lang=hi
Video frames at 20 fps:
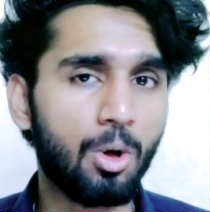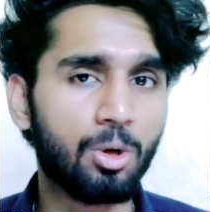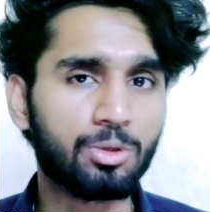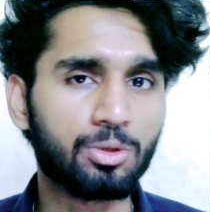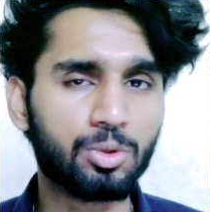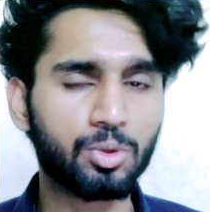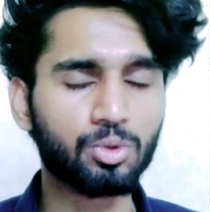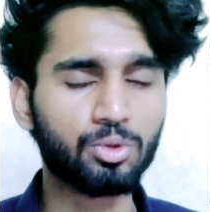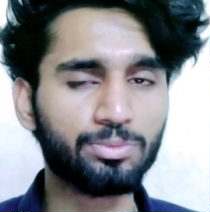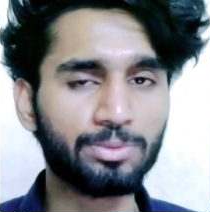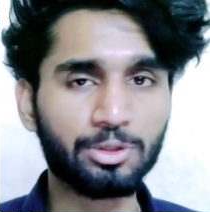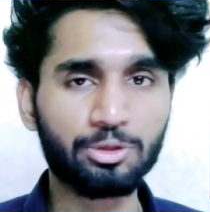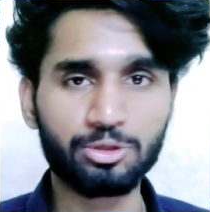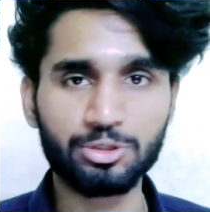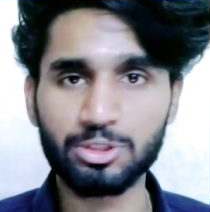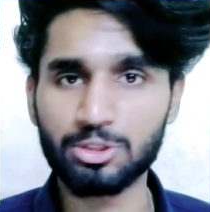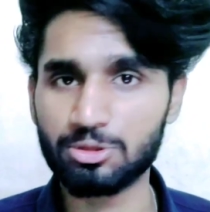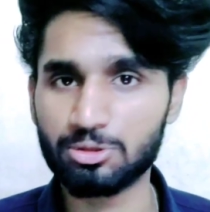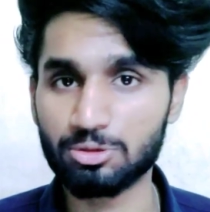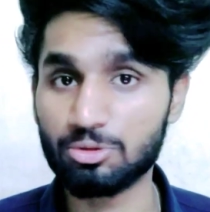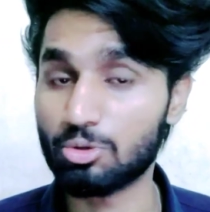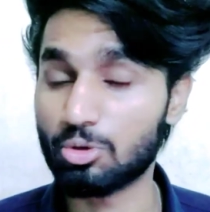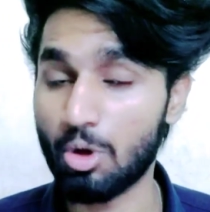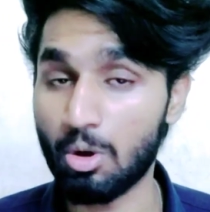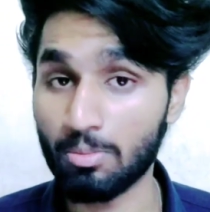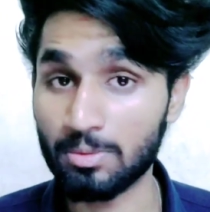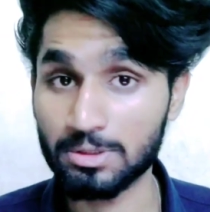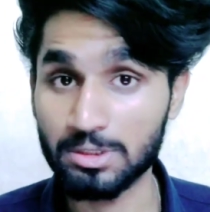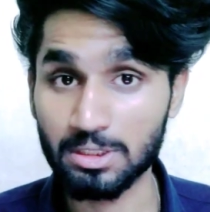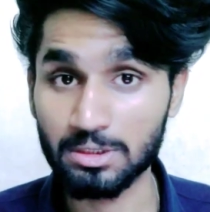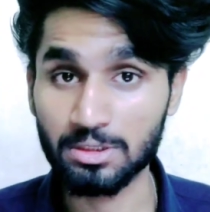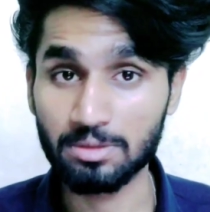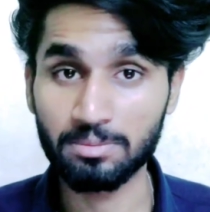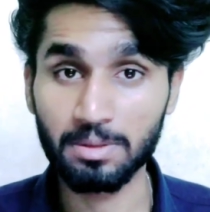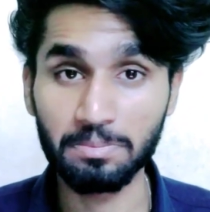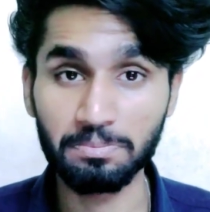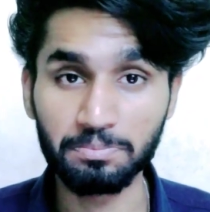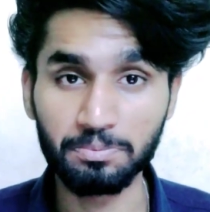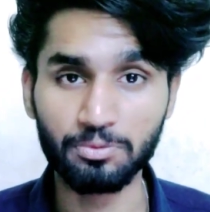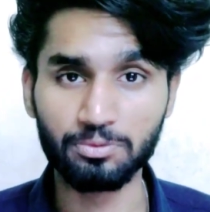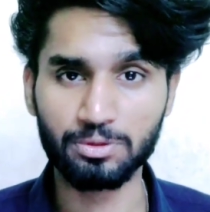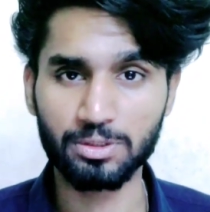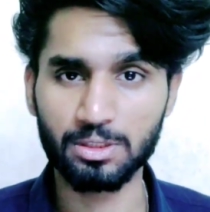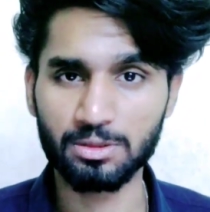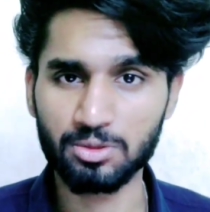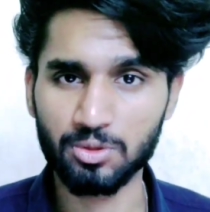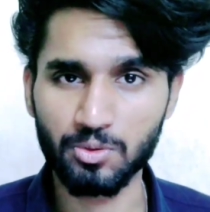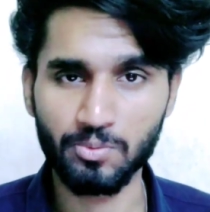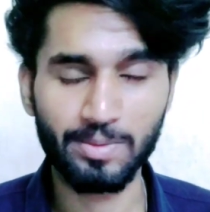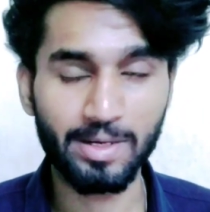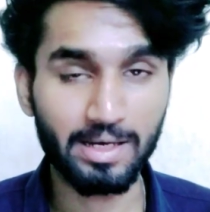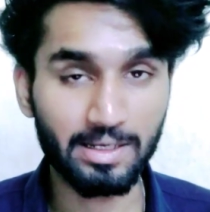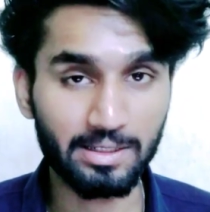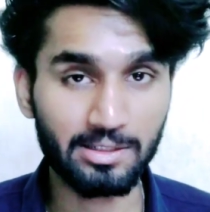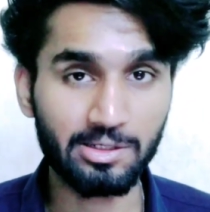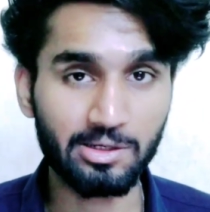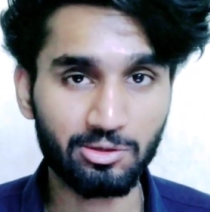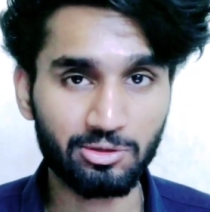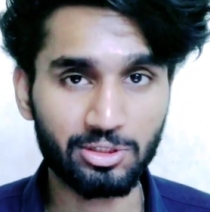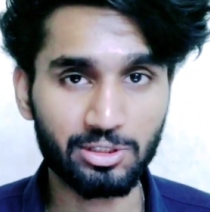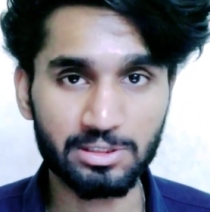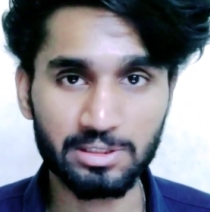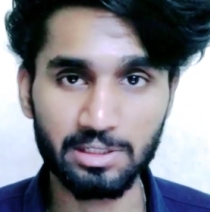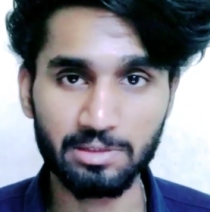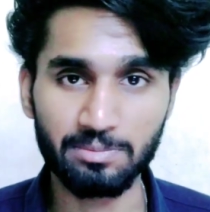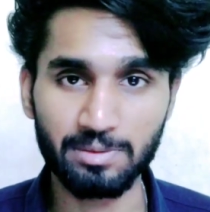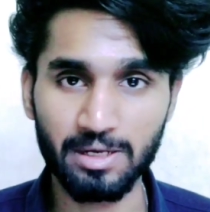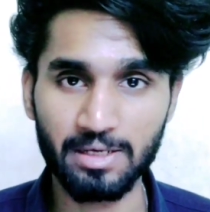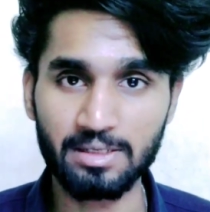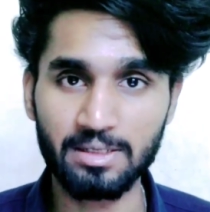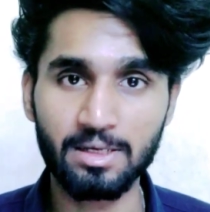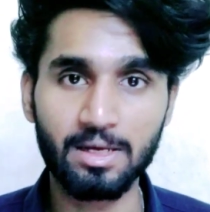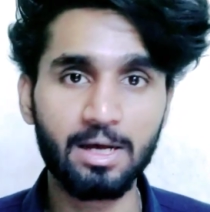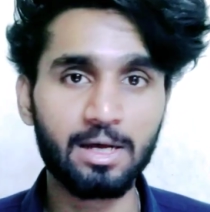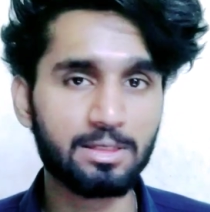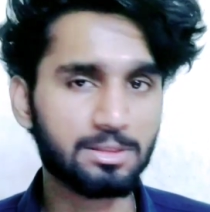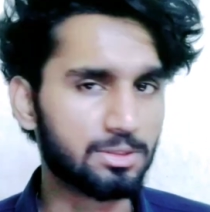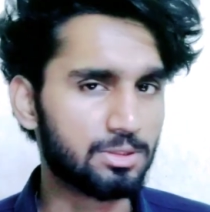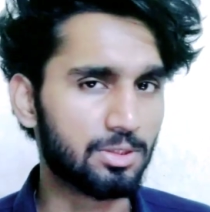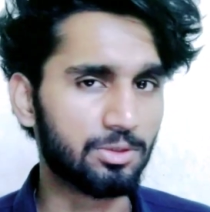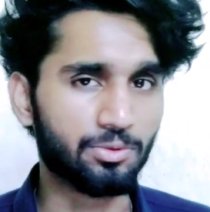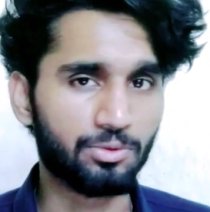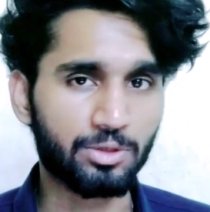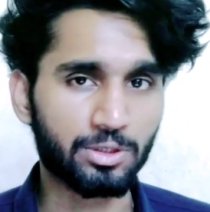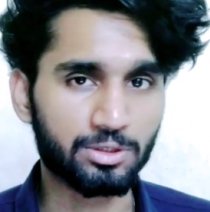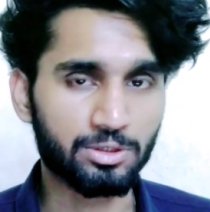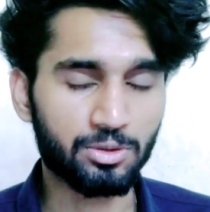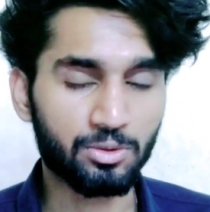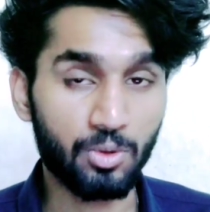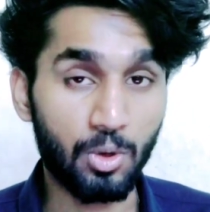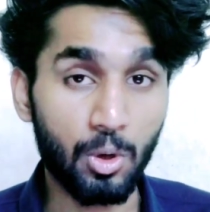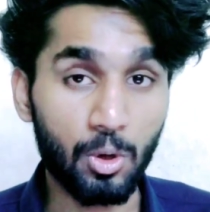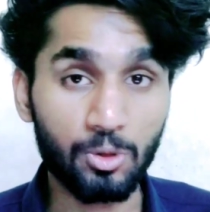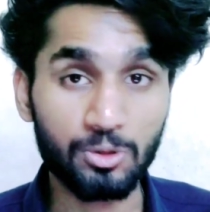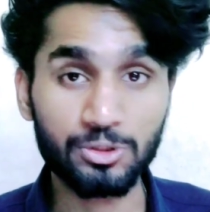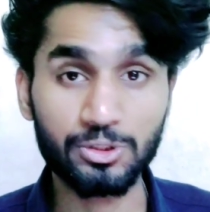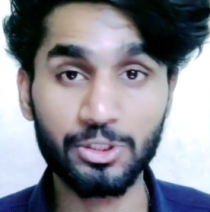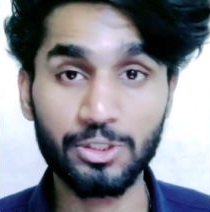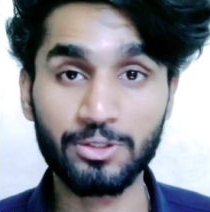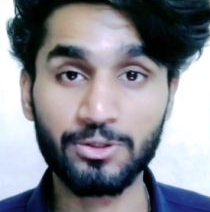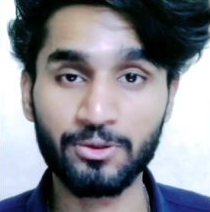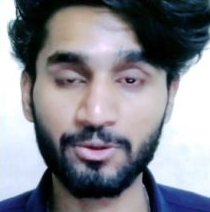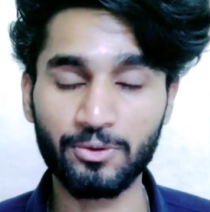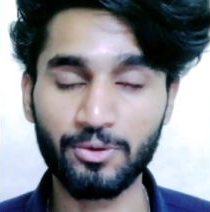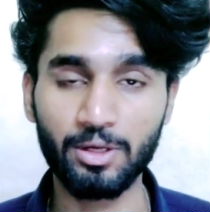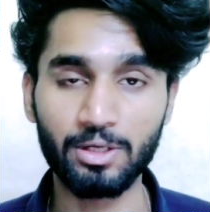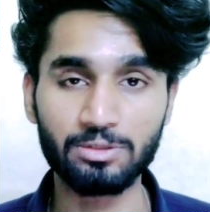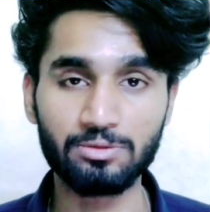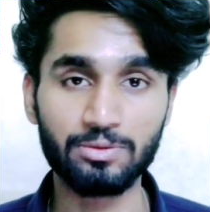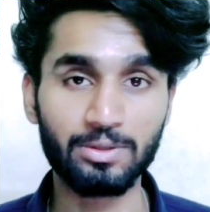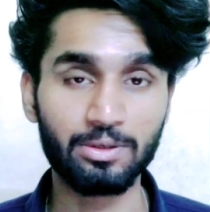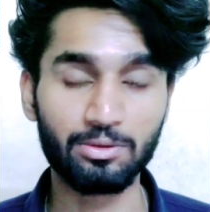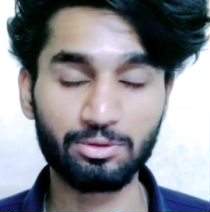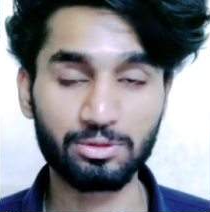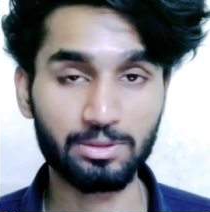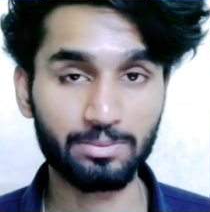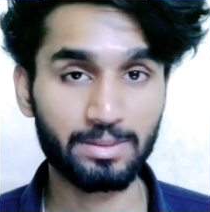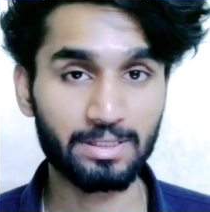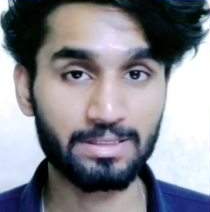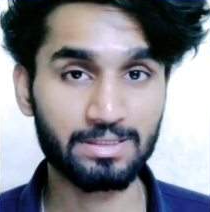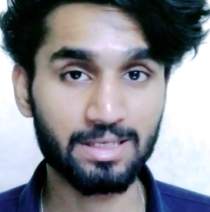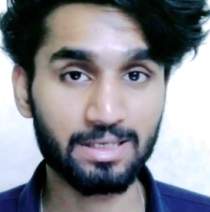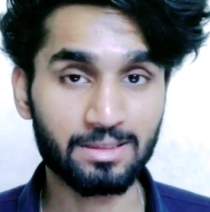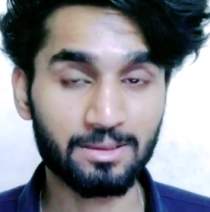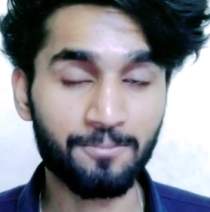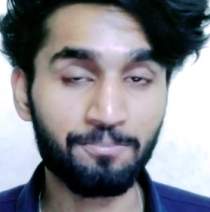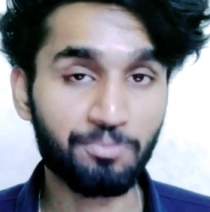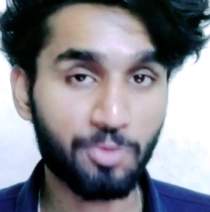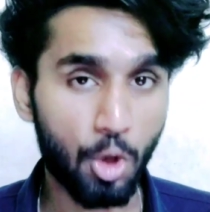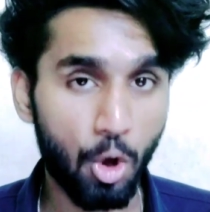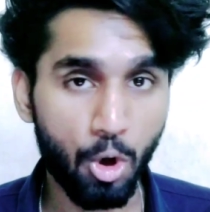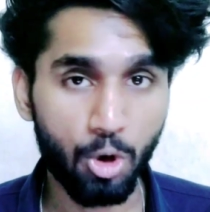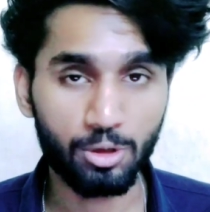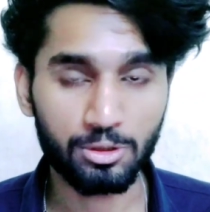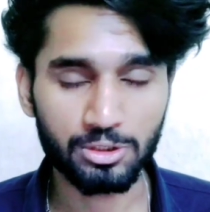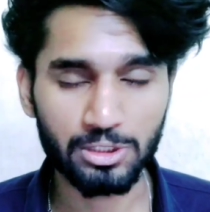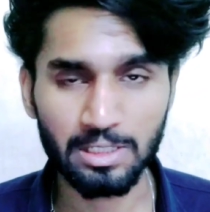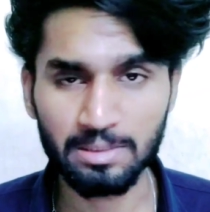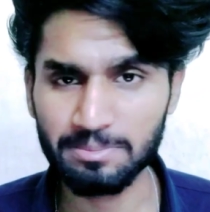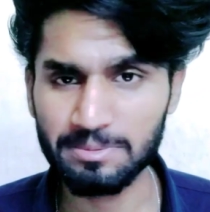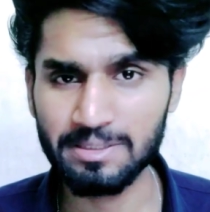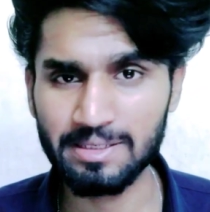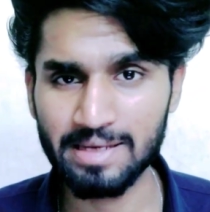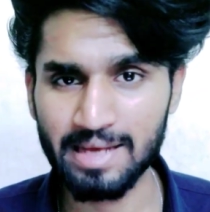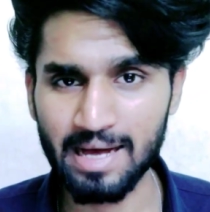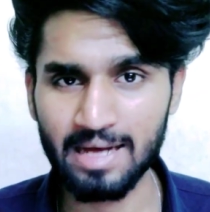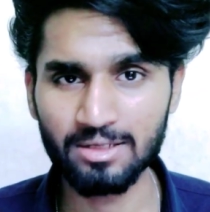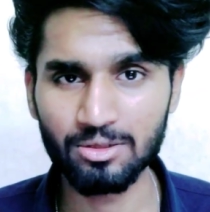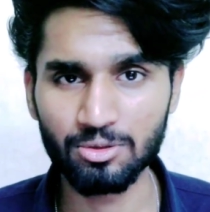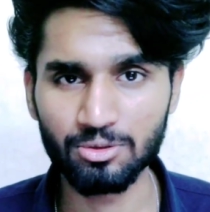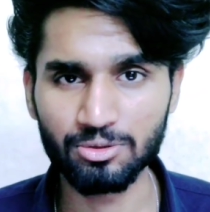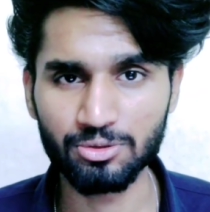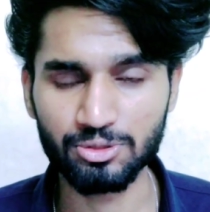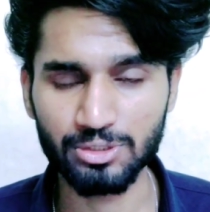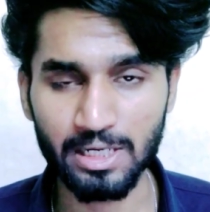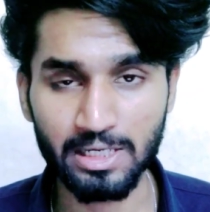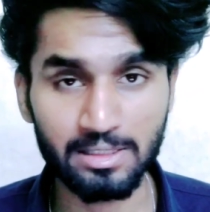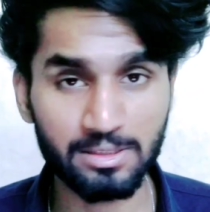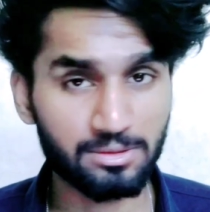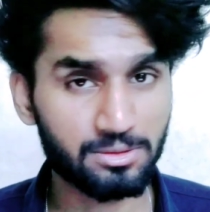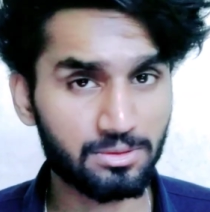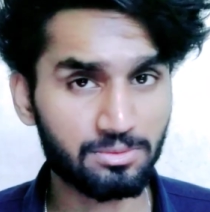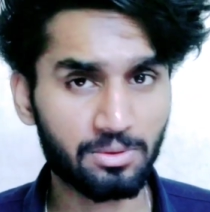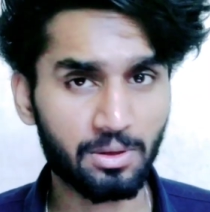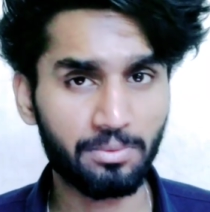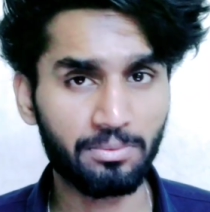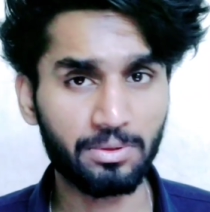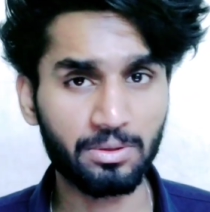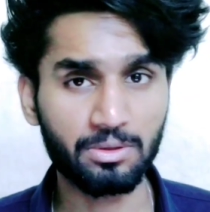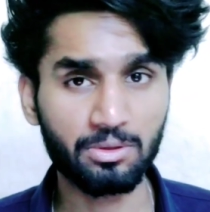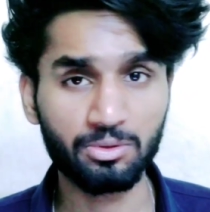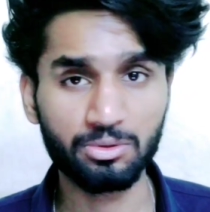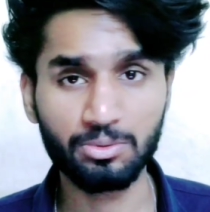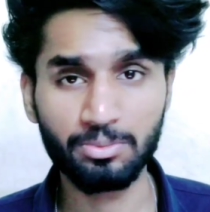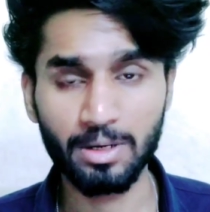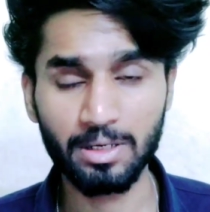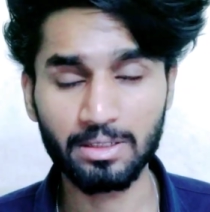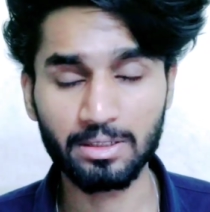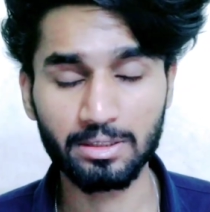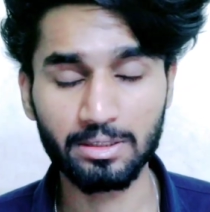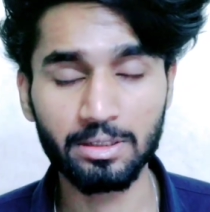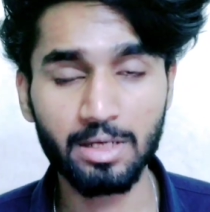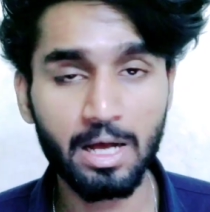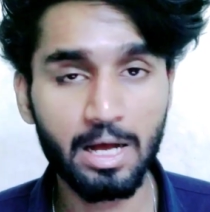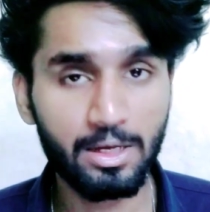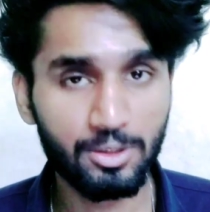और कोई भी क्वेश्चन हो तो कॉमेंट सेक्शन में पूछ सकते हो मैं हर एक क्वेश्चन की रिप्लाई ज़रूर करता हूँ और शेयर करो इस वीडियो को सभी के साथ और चैनल पर नए आए हो तो चैनल को सब्सक्राइब बटन को दबाकर